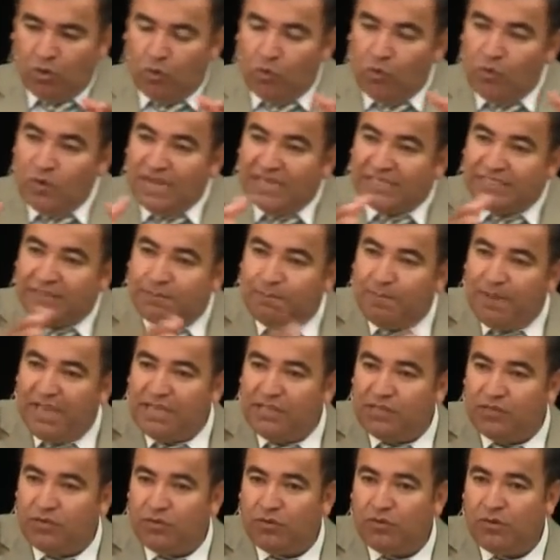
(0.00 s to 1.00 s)
un
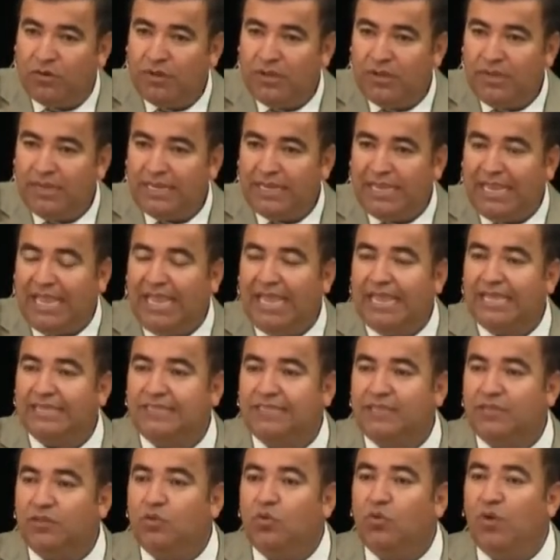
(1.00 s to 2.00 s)
aspecto que
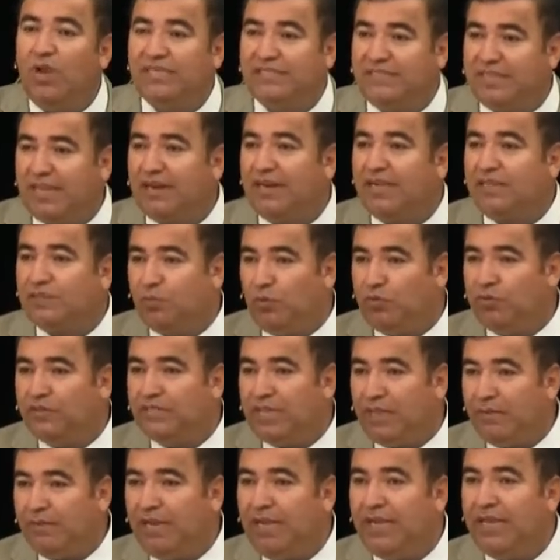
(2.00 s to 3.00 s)
es nuestra
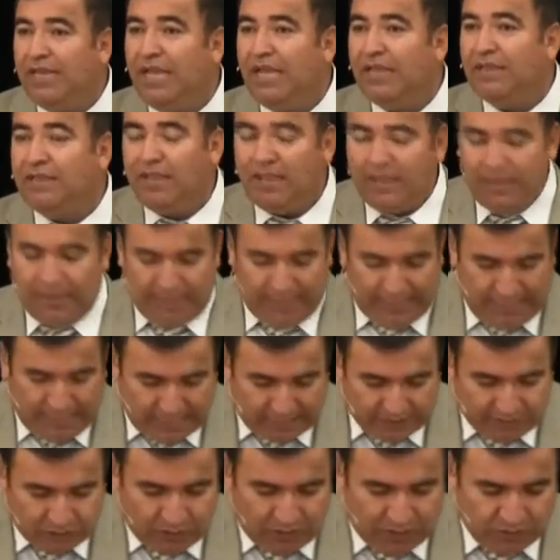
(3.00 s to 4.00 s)
responsabilidad y
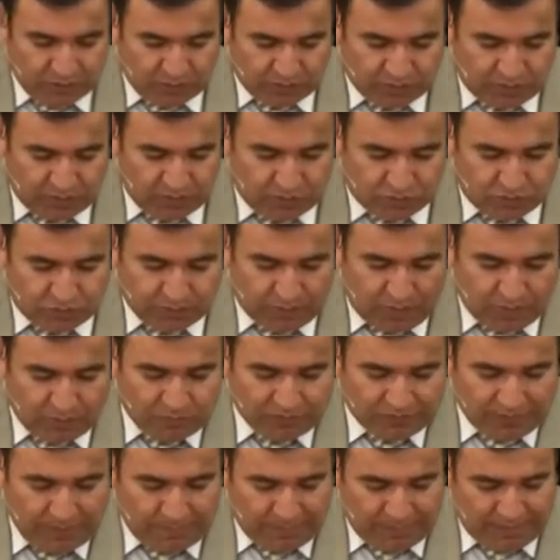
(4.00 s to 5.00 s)
eso es lo que nosotros
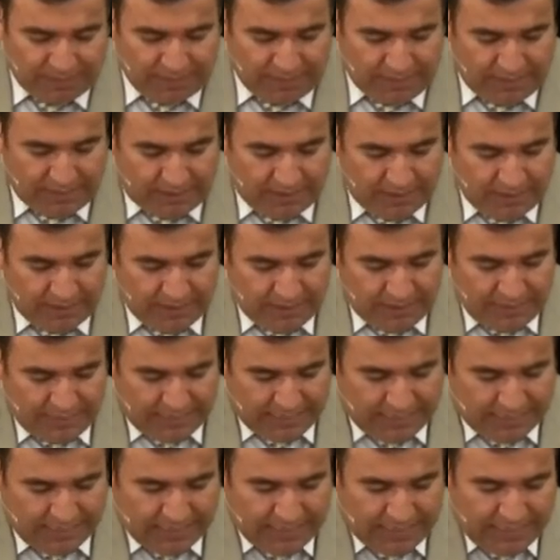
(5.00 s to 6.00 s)
vamos a aprender
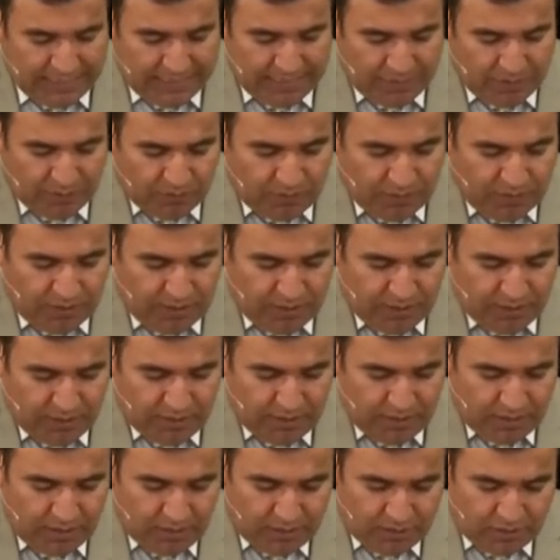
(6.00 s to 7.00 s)
en el día de hoy.
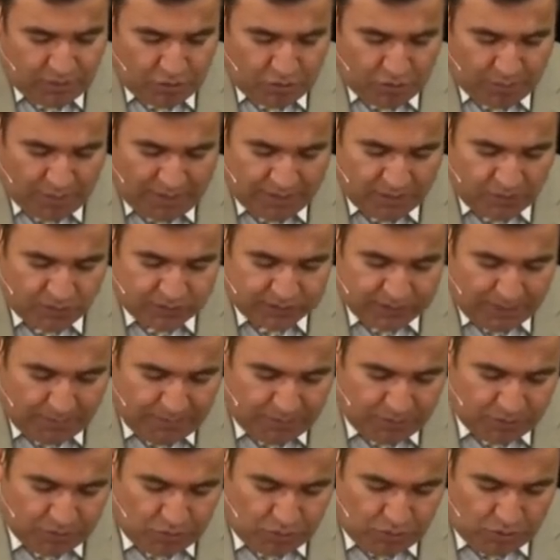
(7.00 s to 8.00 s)
Romanos
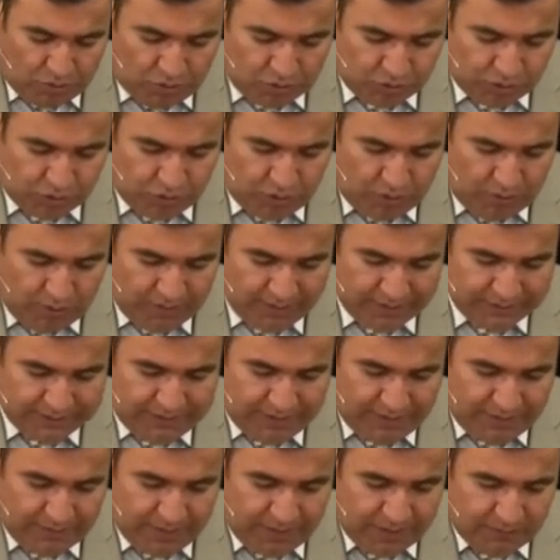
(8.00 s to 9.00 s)
capítulo 8, ahora
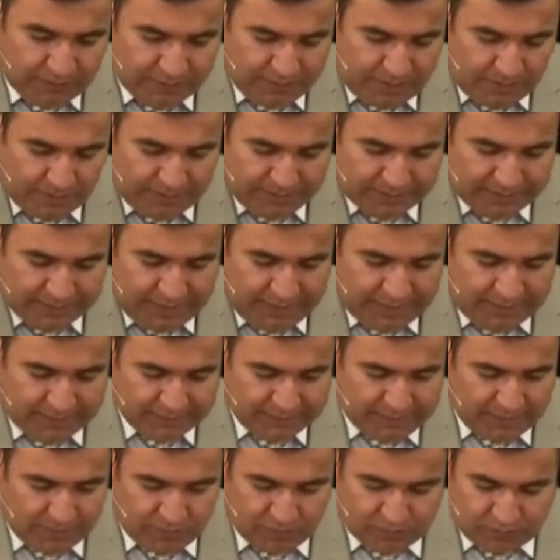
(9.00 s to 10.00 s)
sí hermanos, el pasaje que
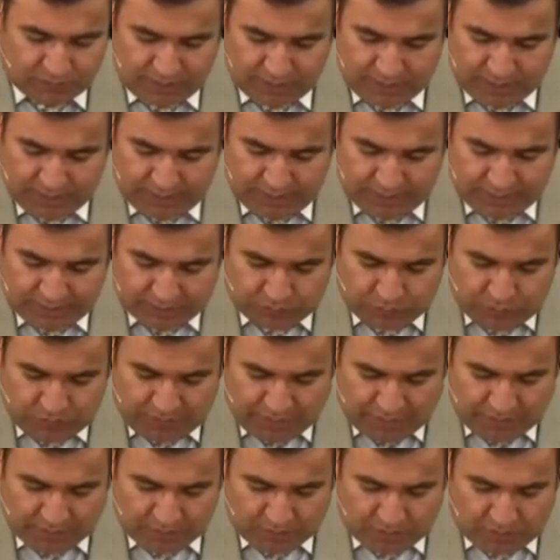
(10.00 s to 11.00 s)
estamos
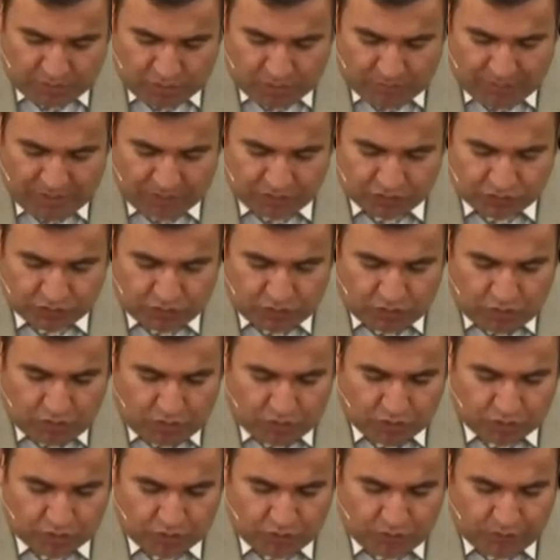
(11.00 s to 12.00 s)
estudiando, Romanos
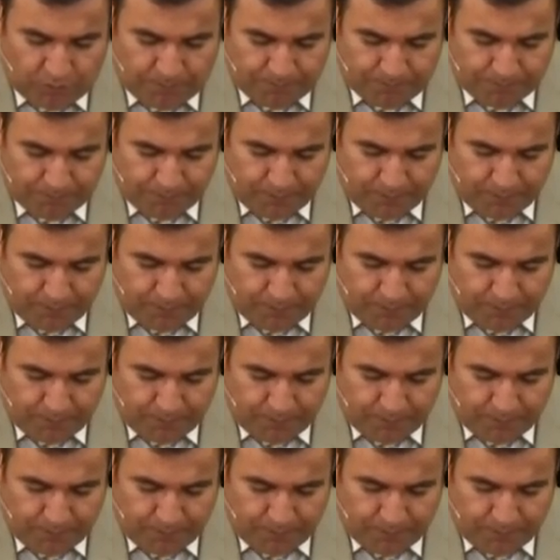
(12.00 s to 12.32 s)
8,